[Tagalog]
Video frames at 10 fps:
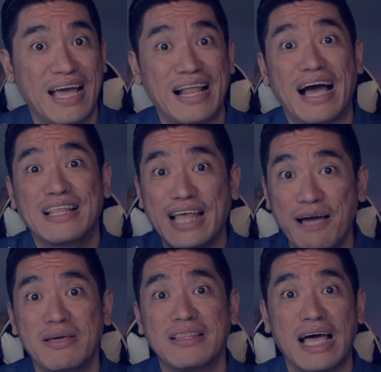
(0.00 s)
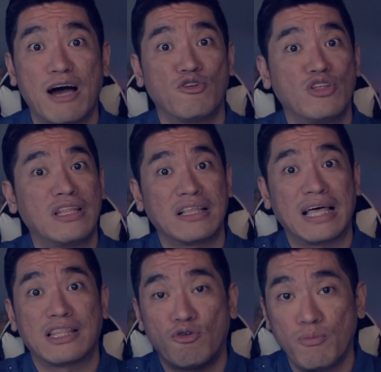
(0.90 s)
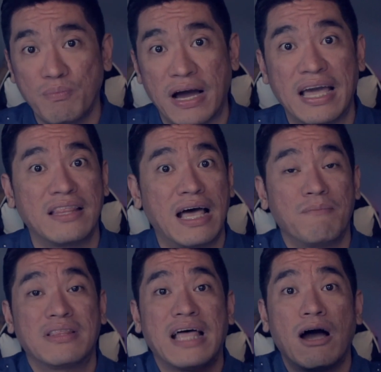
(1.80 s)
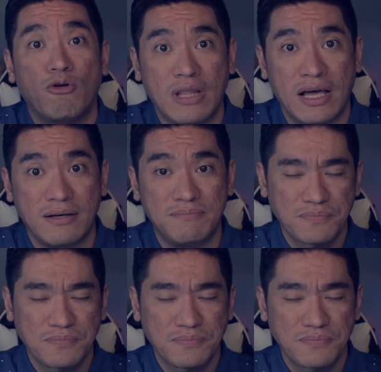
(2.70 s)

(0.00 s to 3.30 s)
Dahil ang daming tao na nagtatagumpay, ang daming tao na